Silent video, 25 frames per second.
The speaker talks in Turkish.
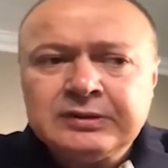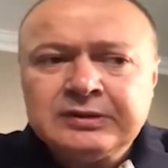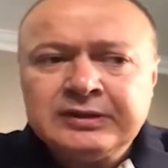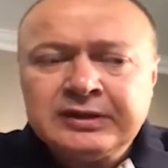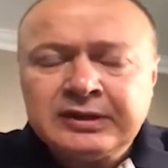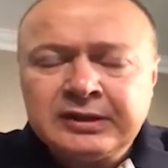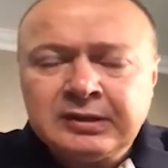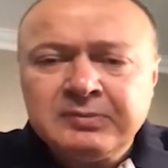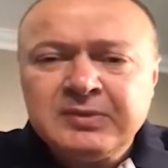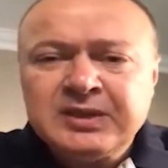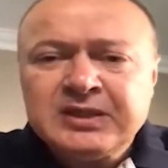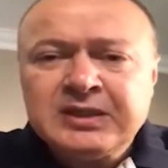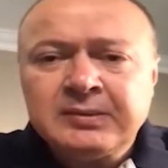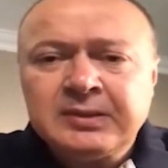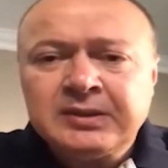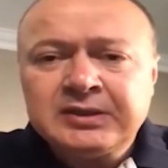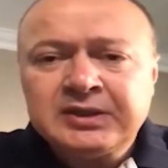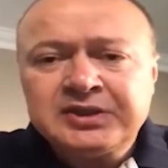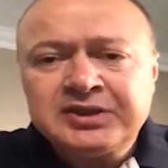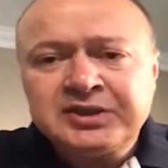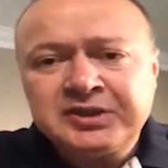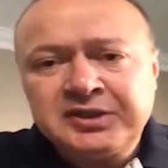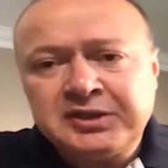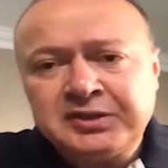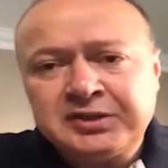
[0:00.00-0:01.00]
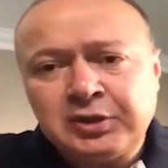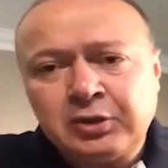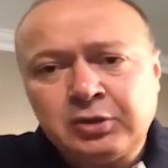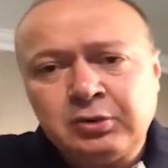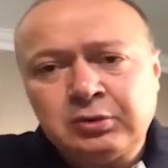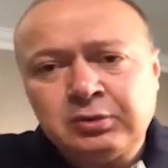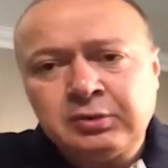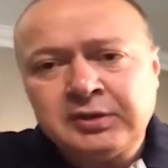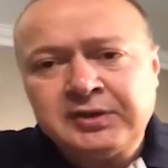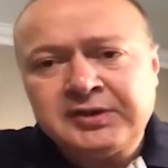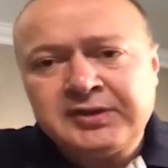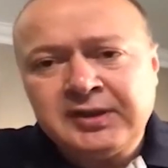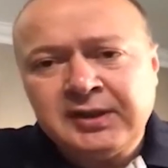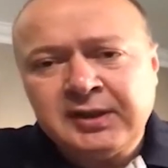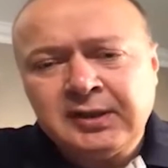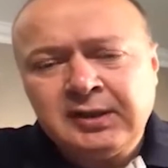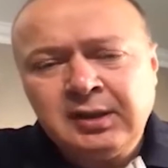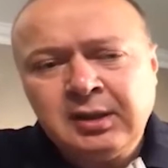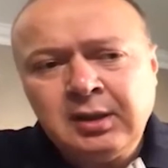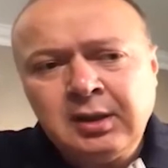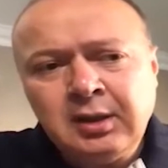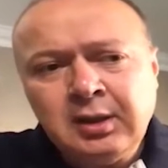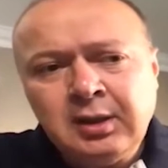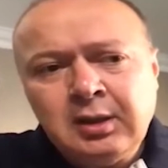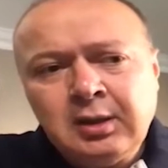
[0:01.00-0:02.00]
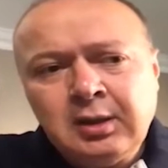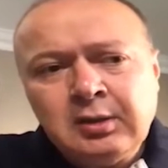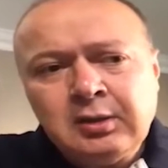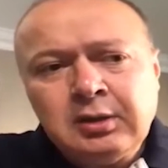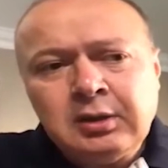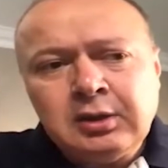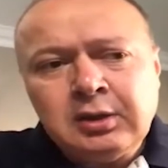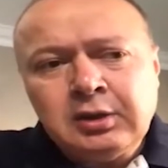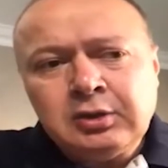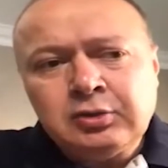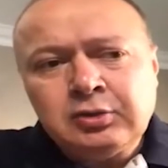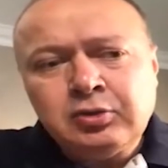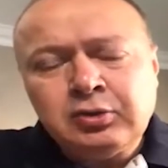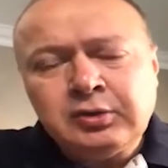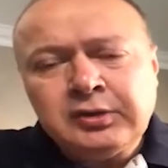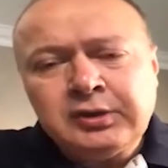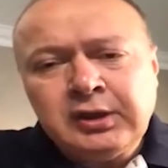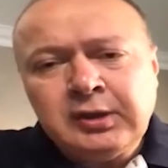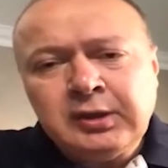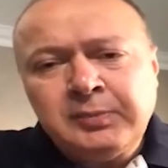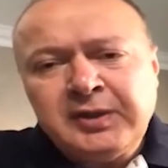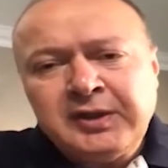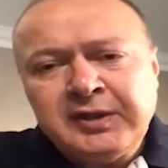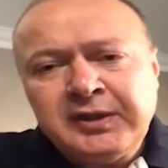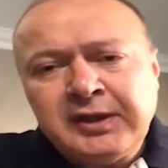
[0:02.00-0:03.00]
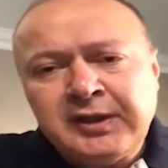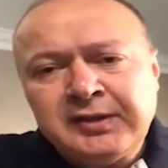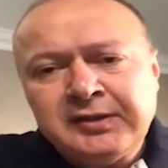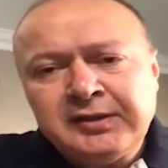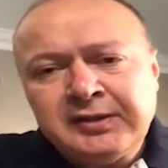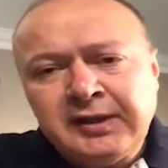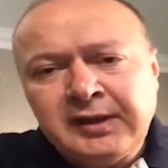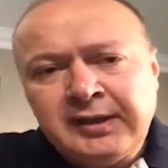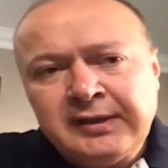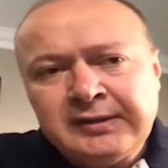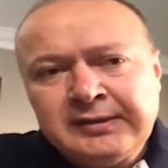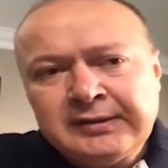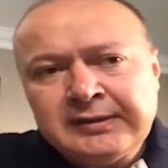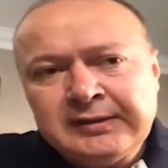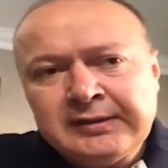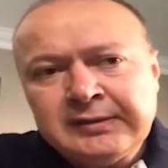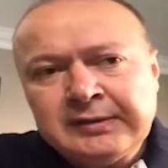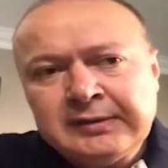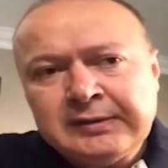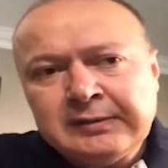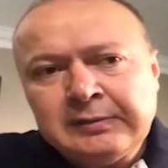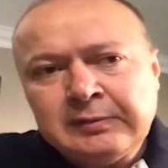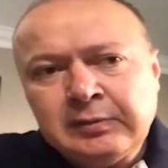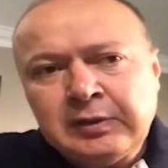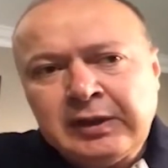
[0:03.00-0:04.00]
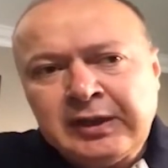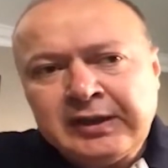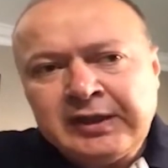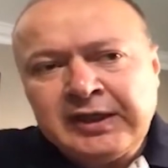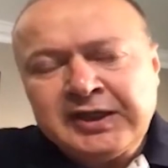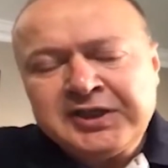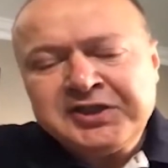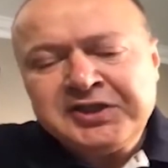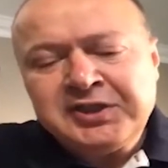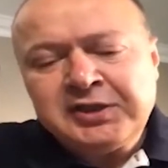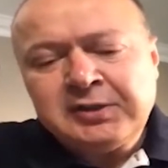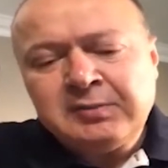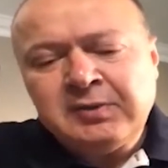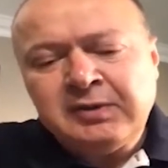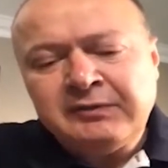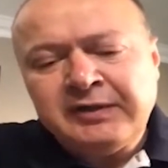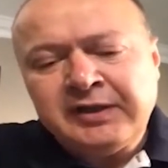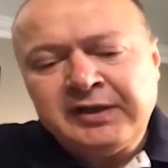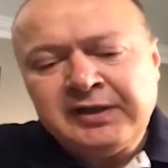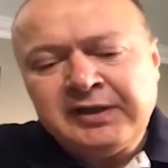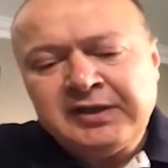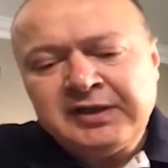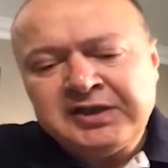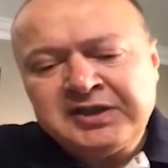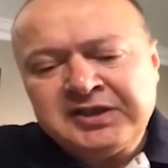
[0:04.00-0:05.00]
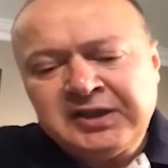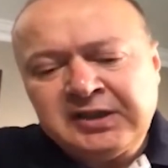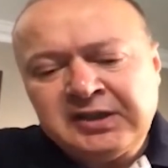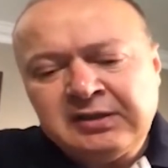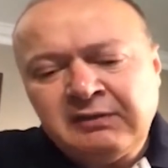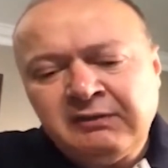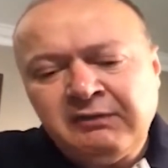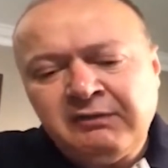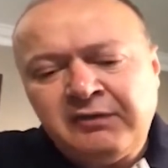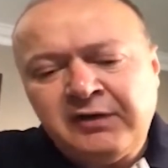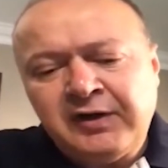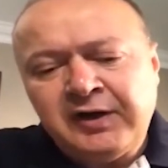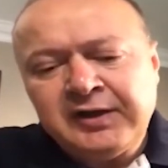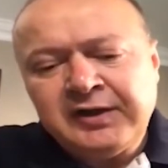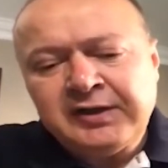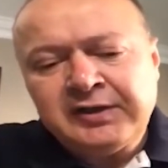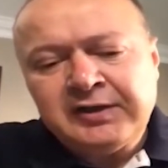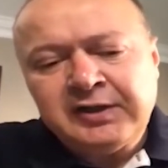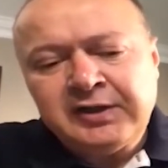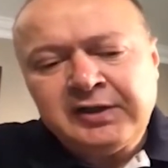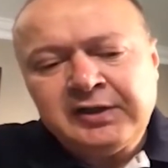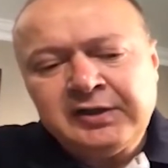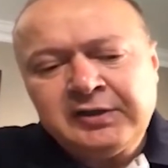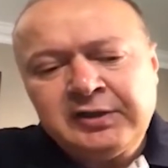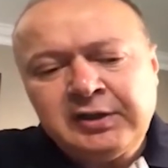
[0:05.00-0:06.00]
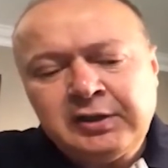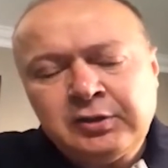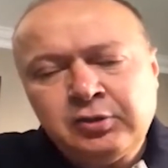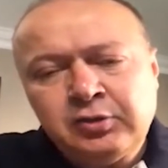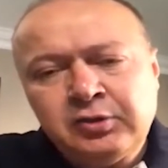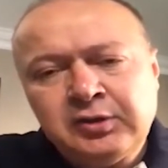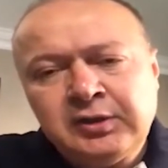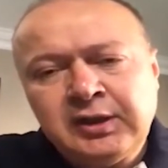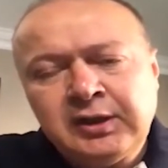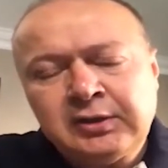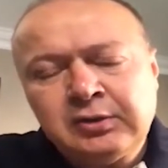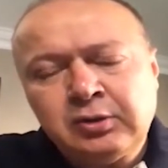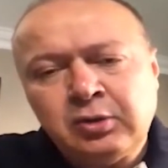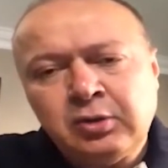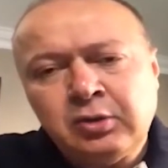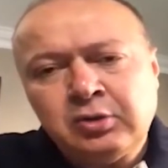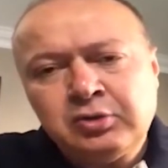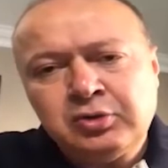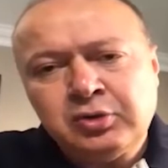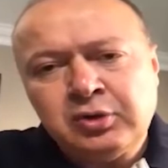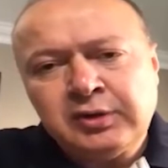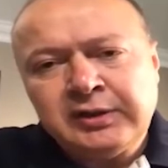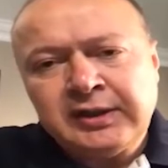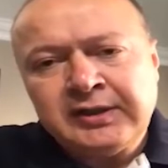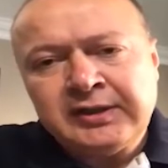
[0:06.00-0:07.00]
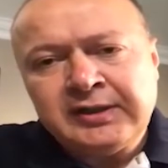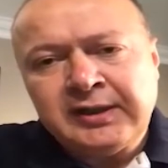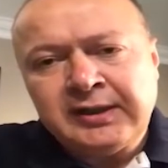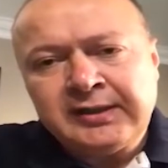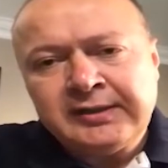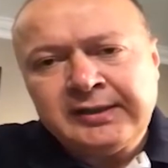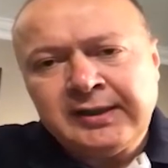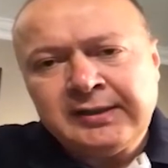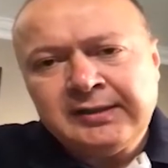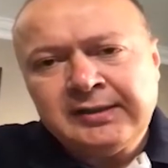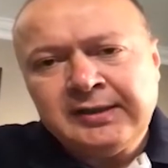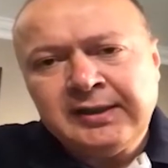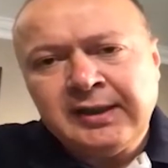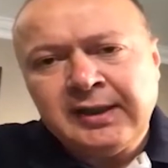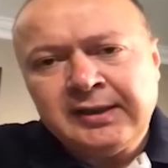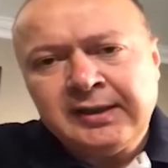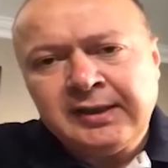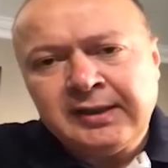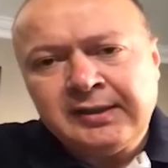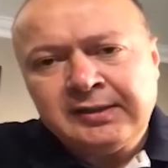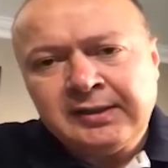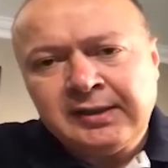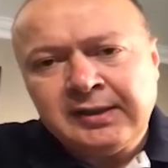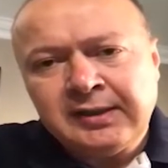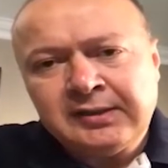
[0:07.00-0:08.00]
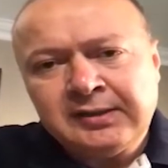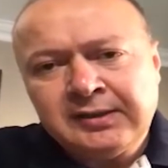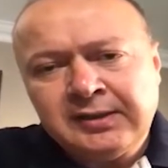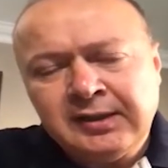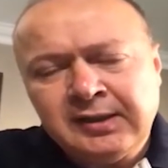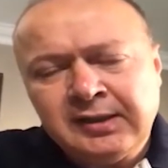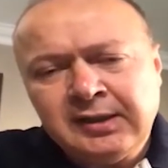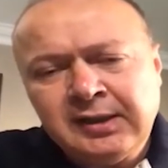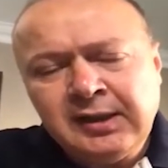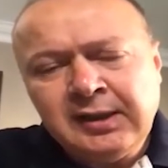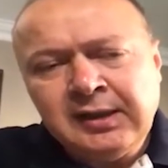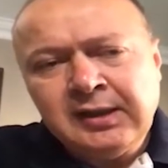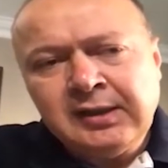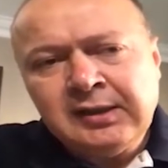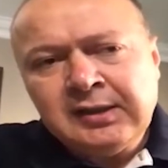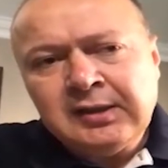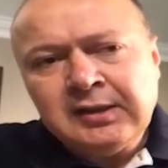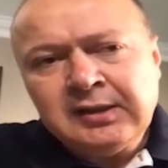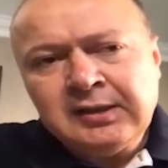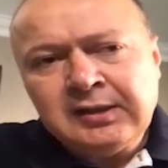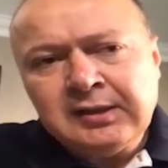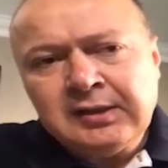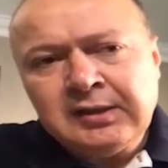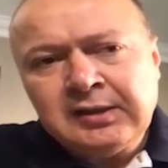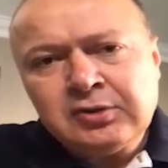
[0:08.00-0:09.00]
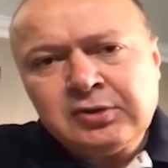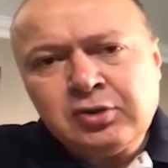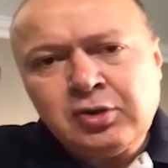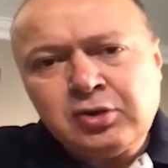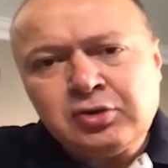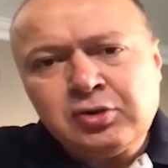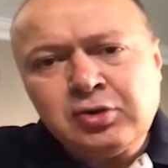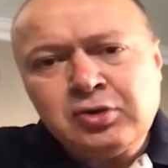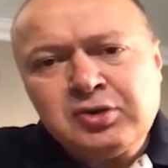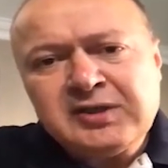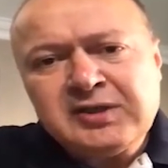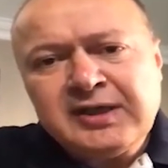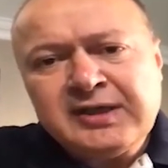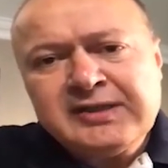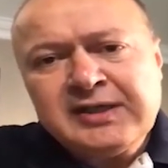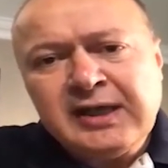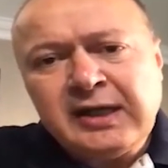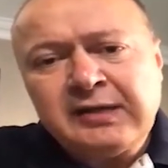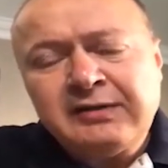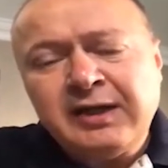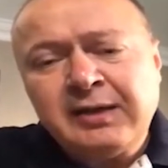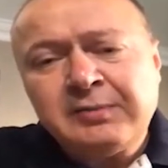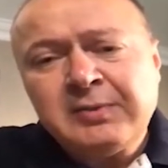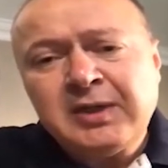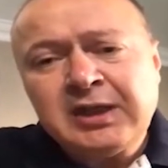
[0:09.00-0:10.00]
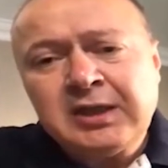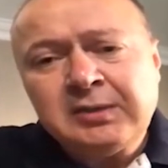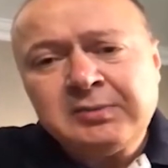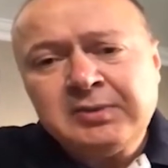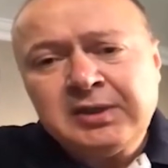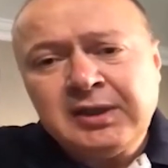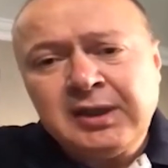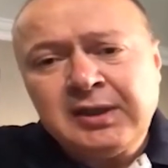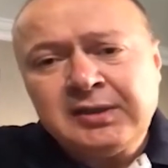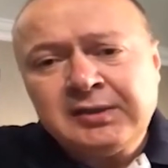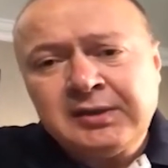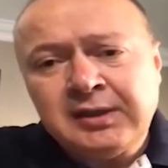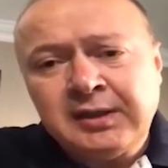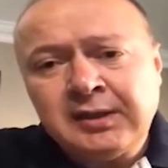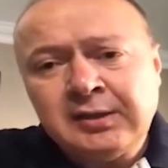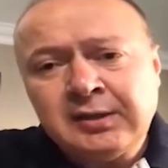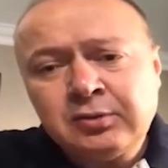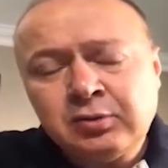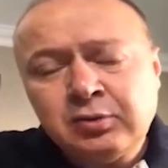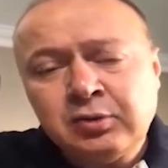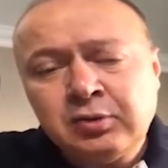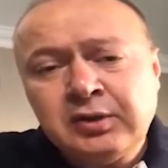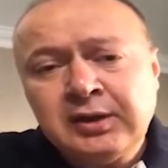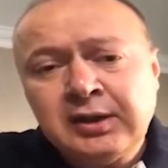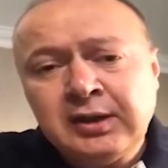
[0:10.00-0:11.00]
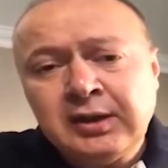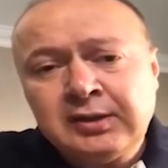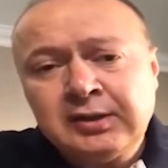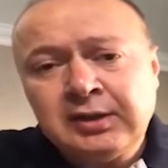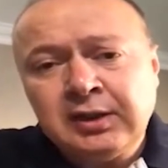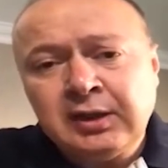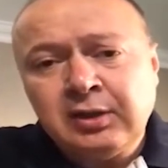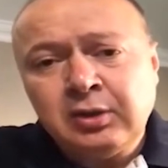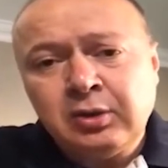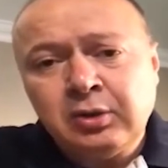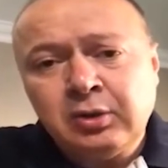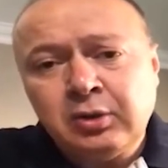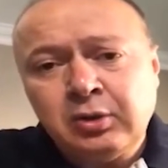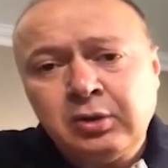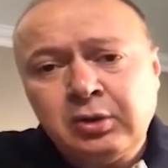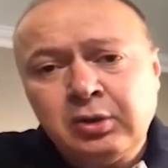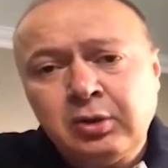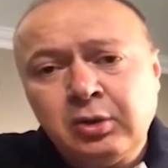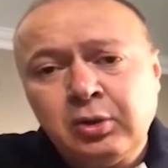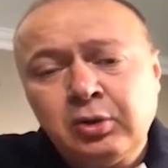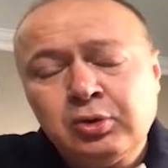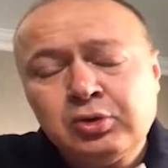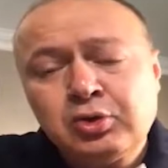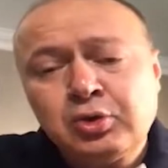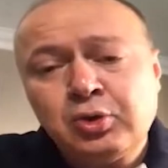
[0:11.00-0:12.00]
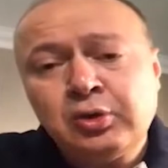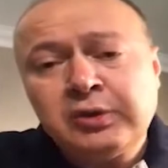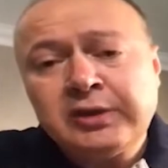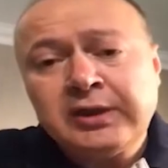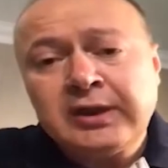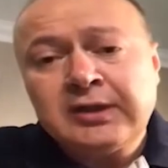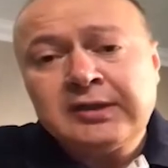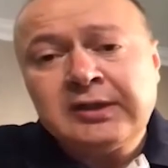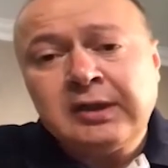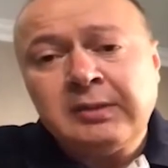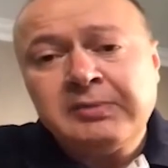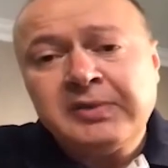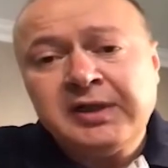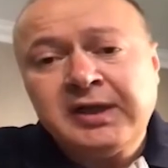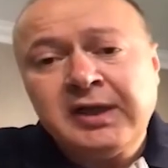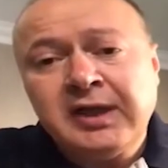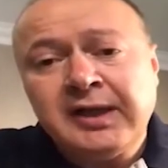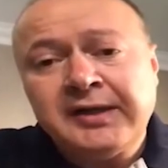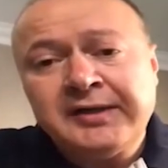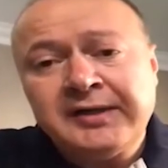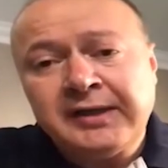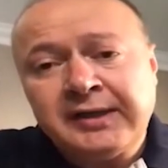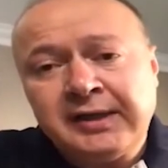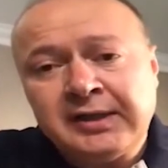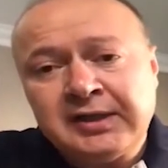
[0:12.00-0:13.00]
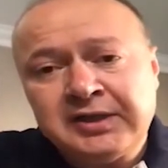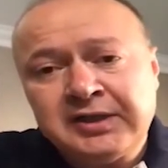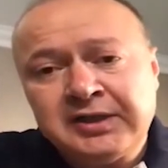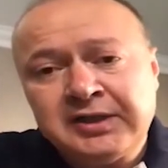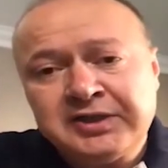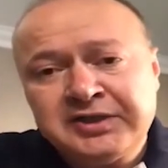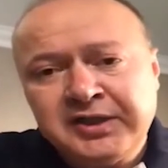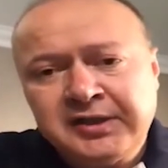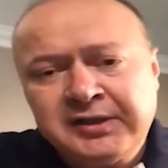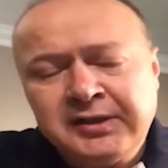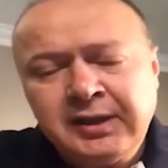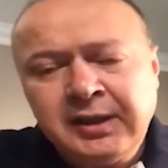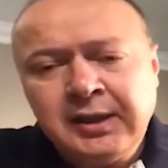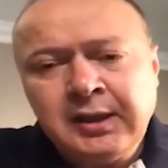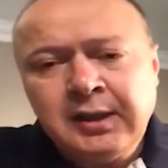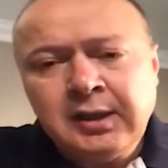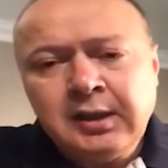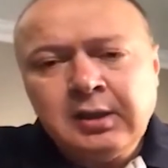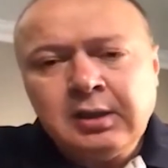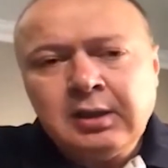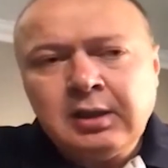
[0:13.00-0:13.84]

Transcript: yakın bir zamanda çıkacak olur ise ee, Türkiye bir yandan araştırma ve işletim faaliyetlerinde dünyada öncülük ederken diğer yandan da e, söz konusu rezervler bakımından da dünyada öncü ülkelerden biri haline gelecek.